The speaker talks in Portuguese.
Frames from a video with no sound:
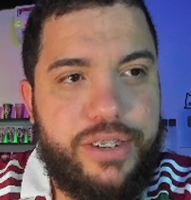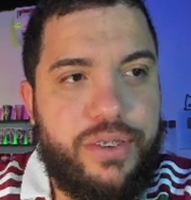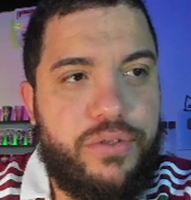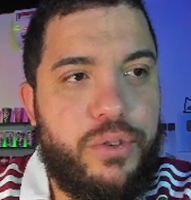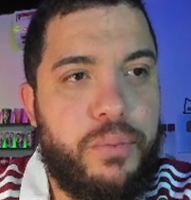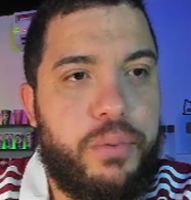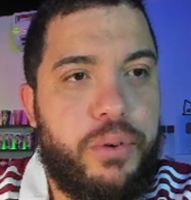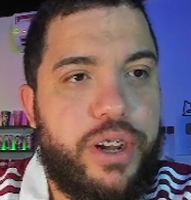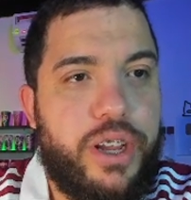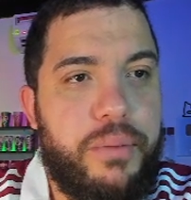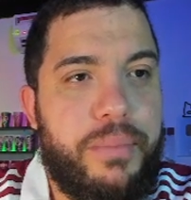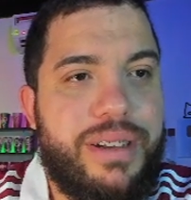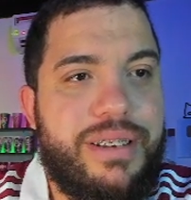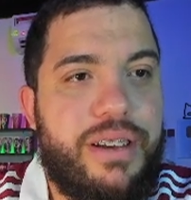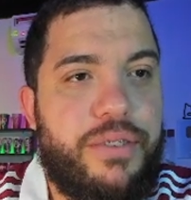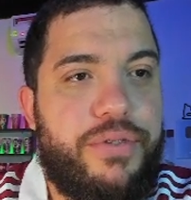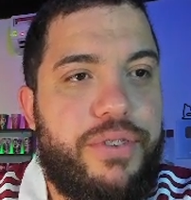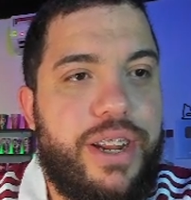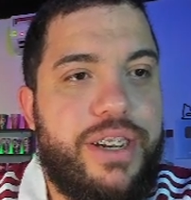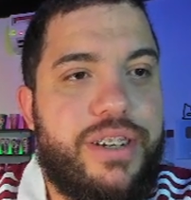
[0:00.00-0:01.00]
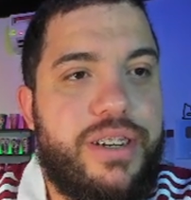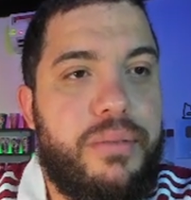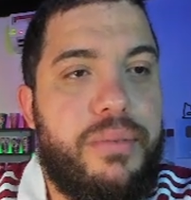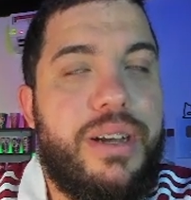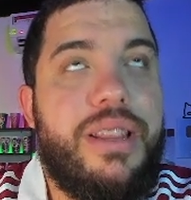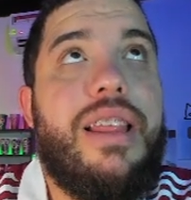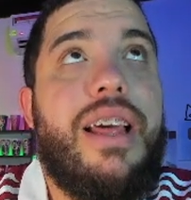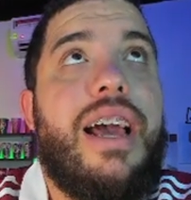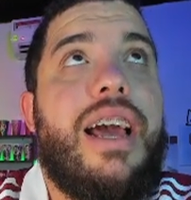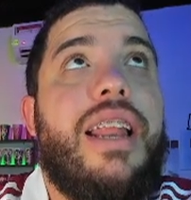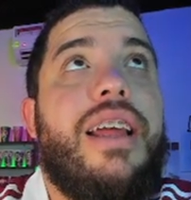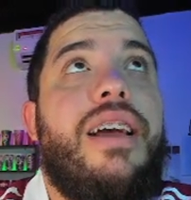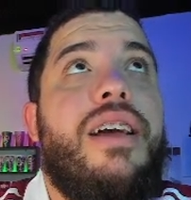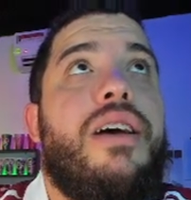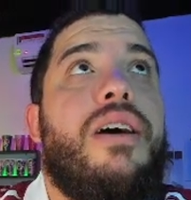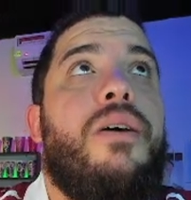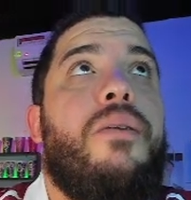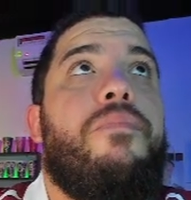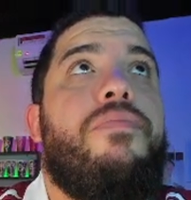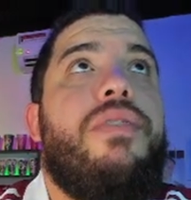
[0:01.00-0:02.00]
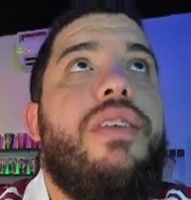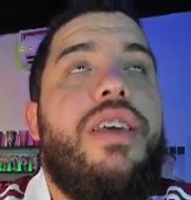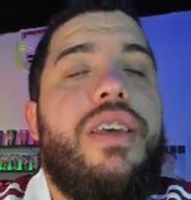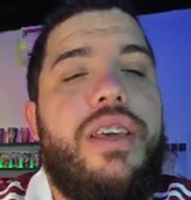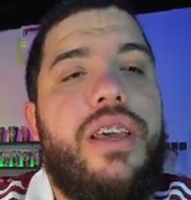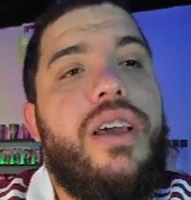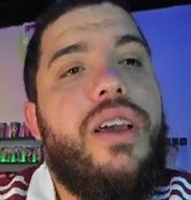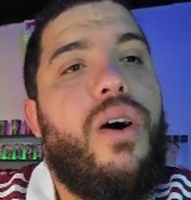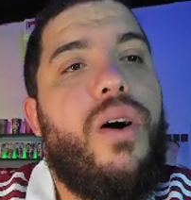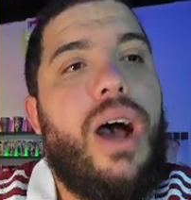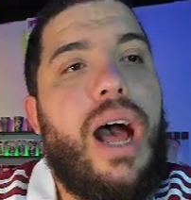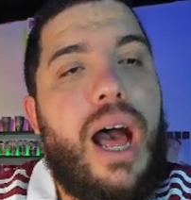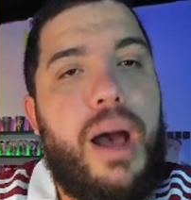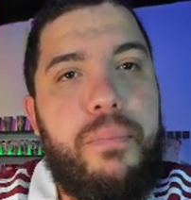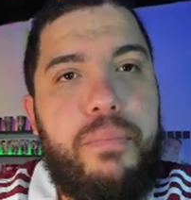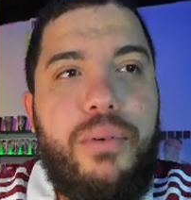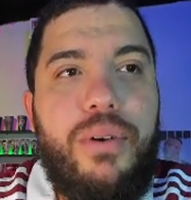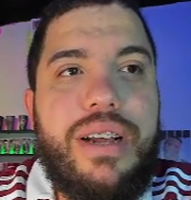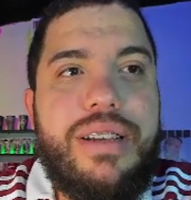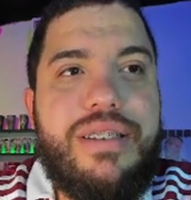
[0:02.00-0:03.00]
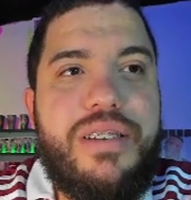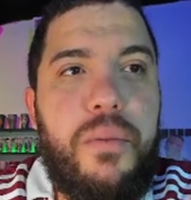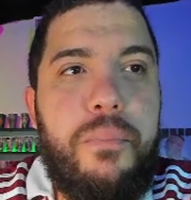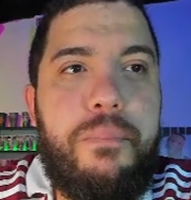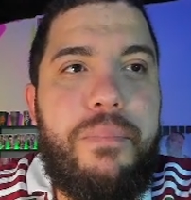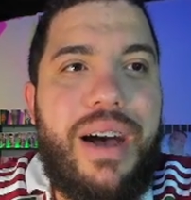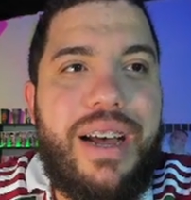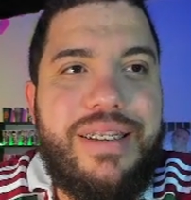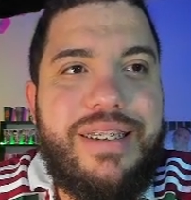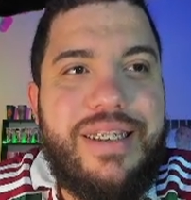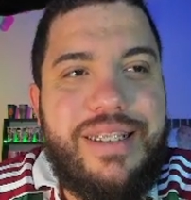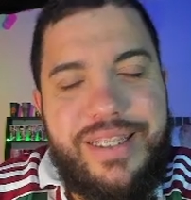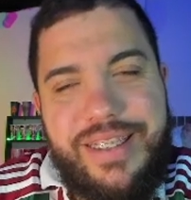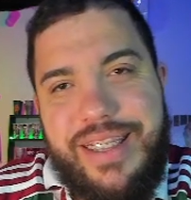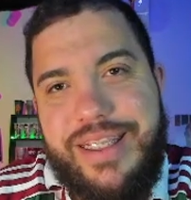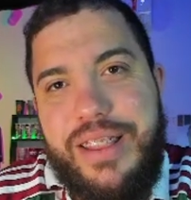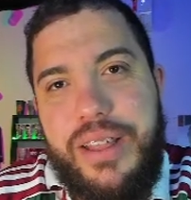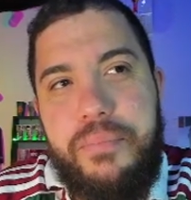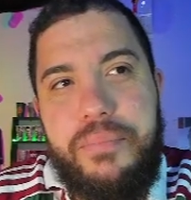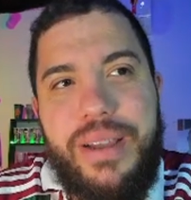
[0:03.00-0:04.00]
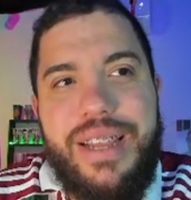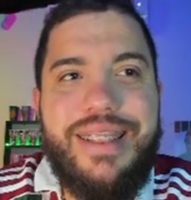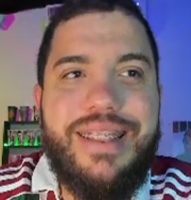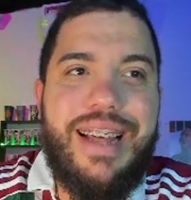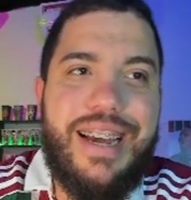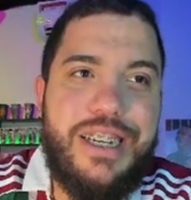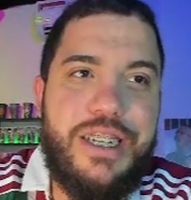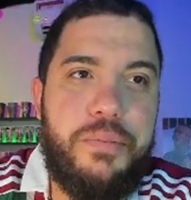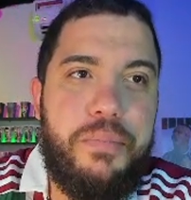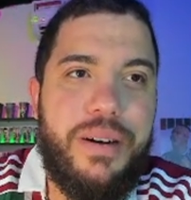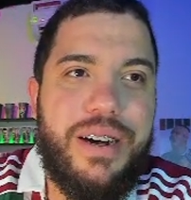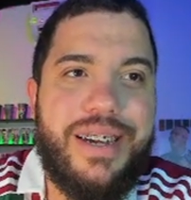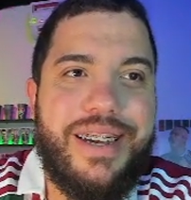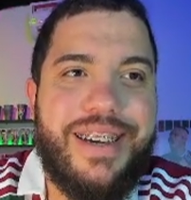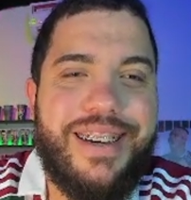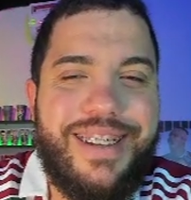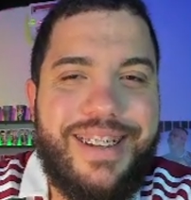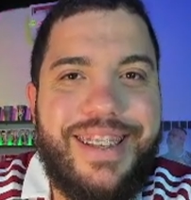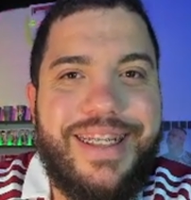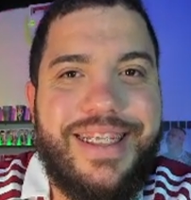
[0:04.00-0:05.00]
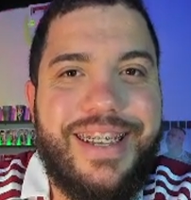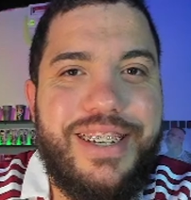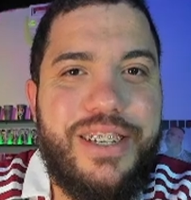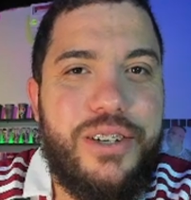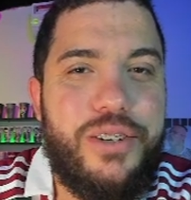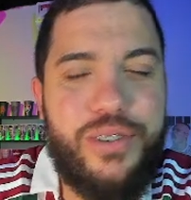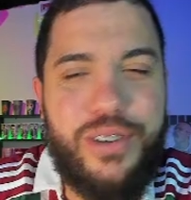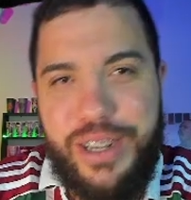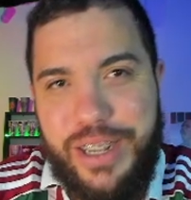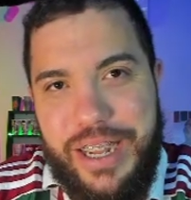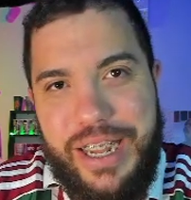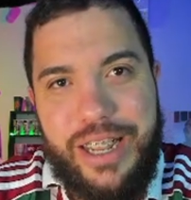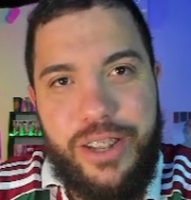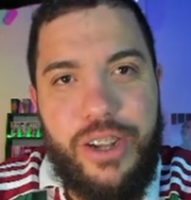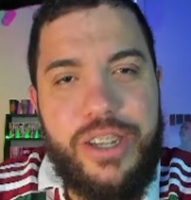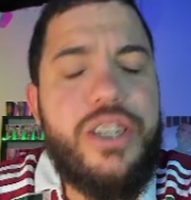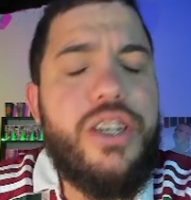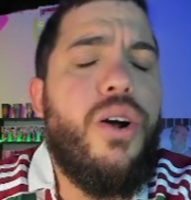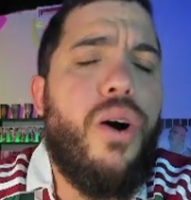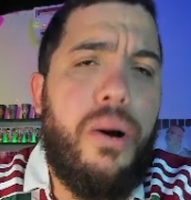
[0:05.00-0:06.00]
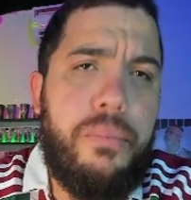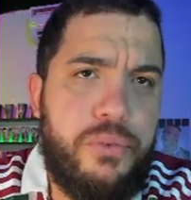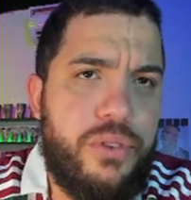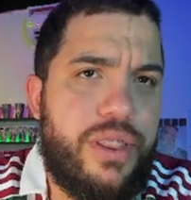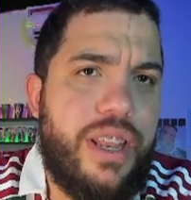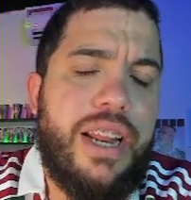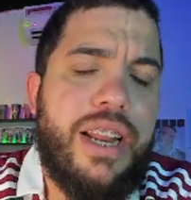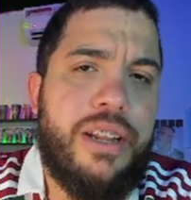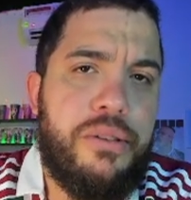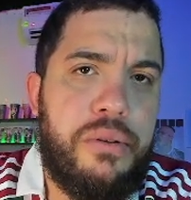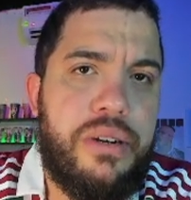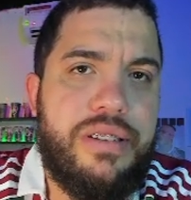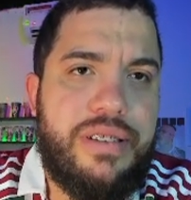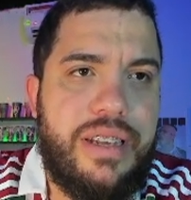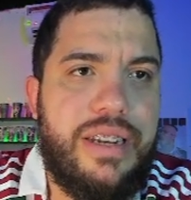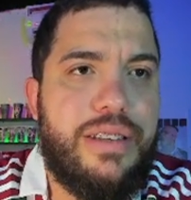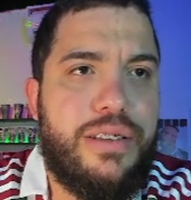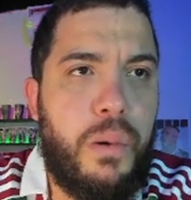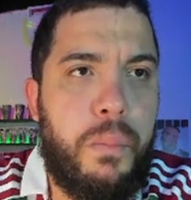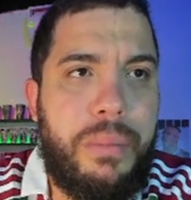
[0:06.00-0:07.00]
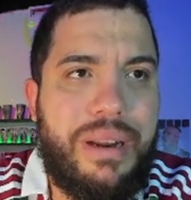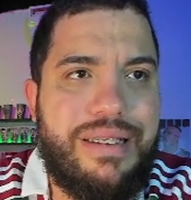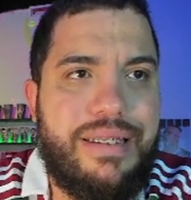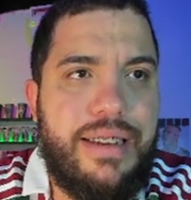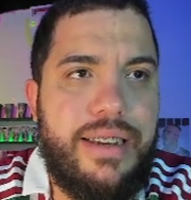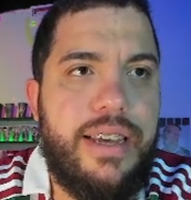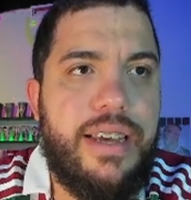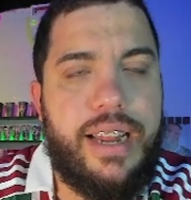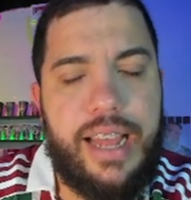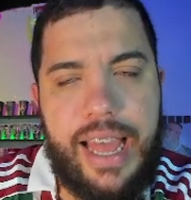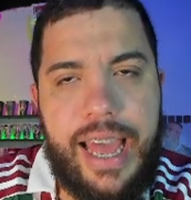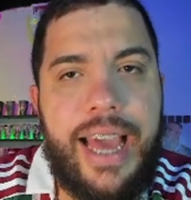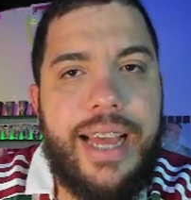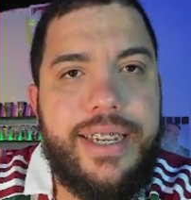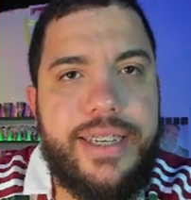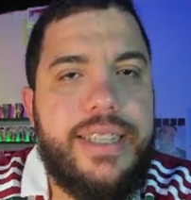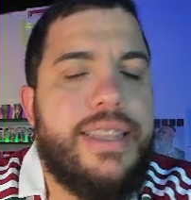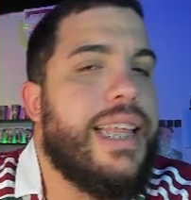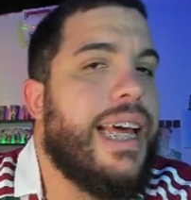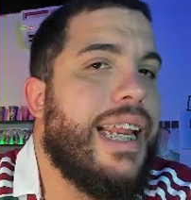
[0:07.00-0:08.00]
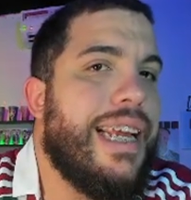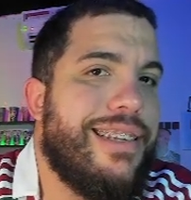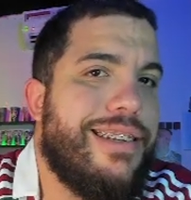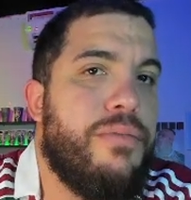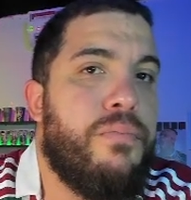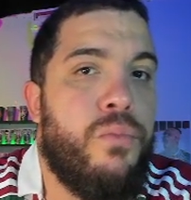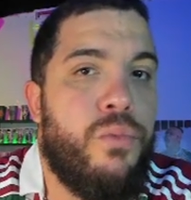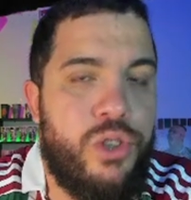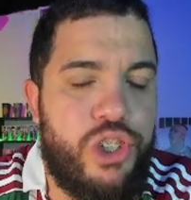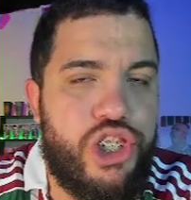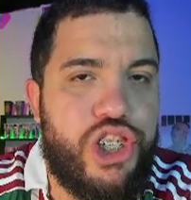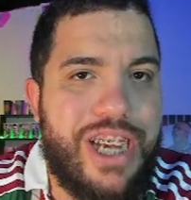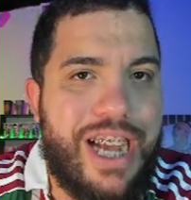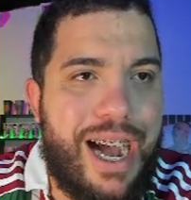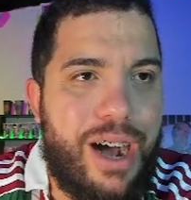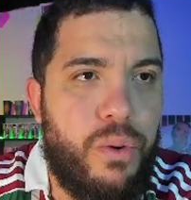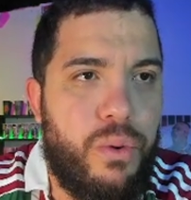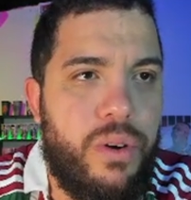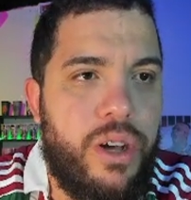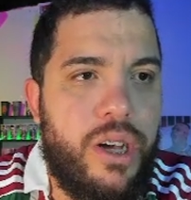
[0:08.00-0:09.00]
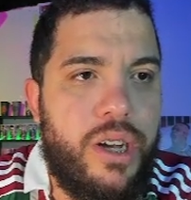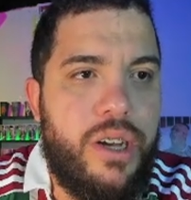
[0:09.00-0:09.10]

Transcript: vai ver um pouquinho mais à frente na matéria, e a apuração passa a ser também da Espanha, entendeu? A, a lógica é óbvia, o treinador da seleção brasileira é de interesse mundial.